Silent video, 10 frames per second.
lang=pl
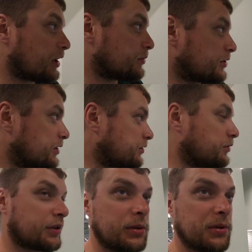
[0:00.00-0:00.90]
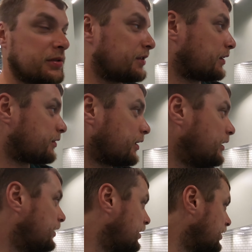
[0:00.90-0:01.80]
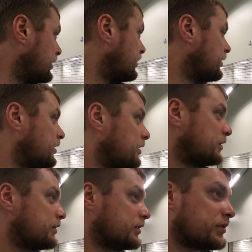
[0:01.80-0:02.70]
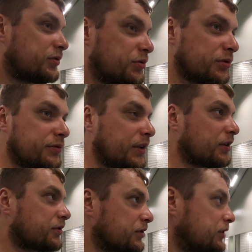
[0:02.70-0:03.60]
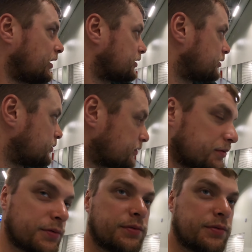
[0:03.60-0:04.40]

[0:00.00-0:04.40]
tym, że jest klimatyzacja. Jest dużo większy i taki już